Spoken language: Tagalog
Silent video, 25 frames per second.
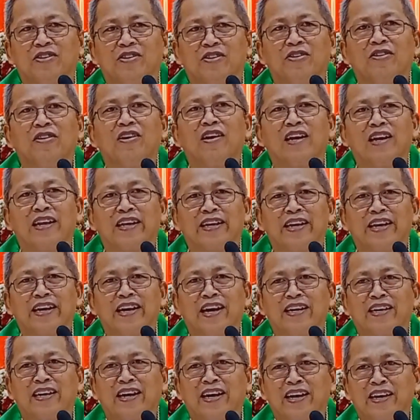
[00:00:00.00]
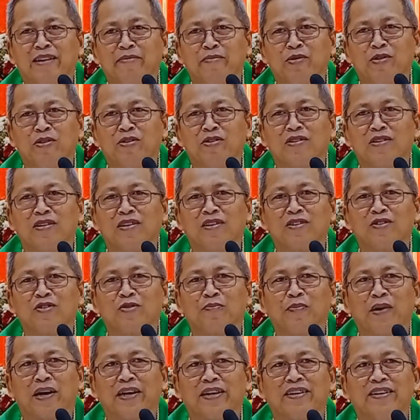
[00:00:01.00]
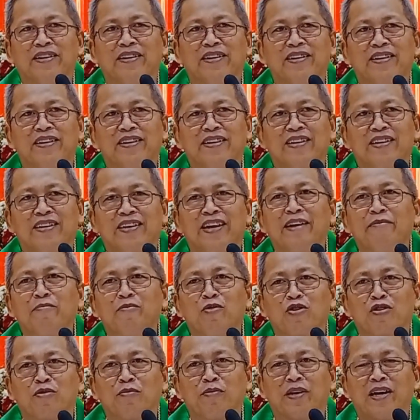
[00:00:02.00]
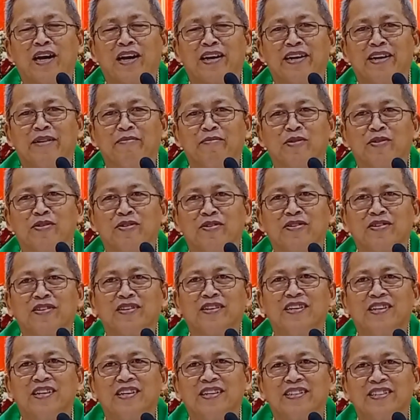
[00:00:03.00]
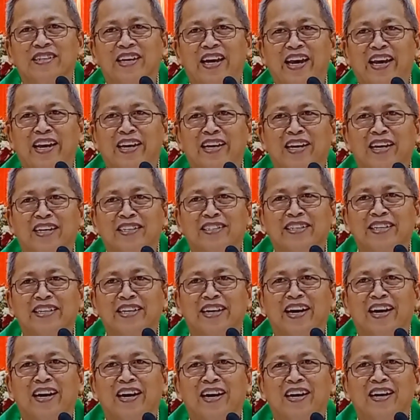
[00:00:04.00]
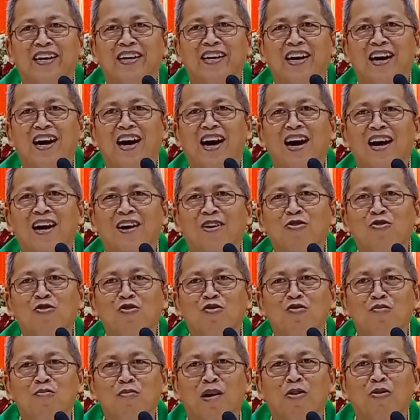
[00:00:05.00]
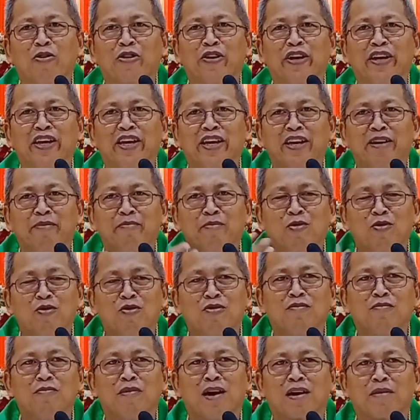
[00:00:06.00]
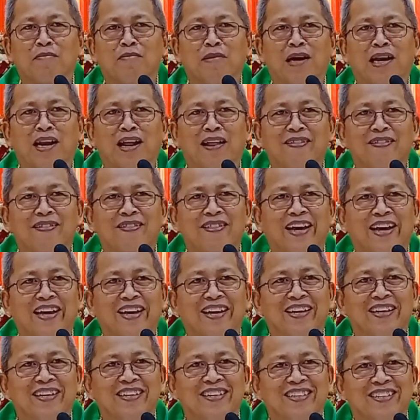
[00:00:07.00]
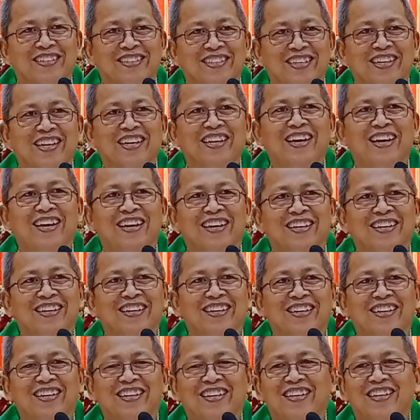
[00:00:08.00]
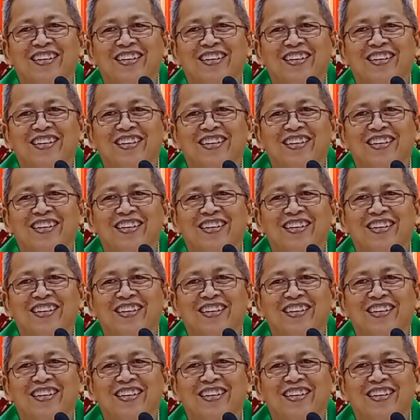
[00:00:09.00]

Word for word: so lingian na imong tupad neighbor mo na nimo nyaing na siya ako maoy imong magbalantay sige na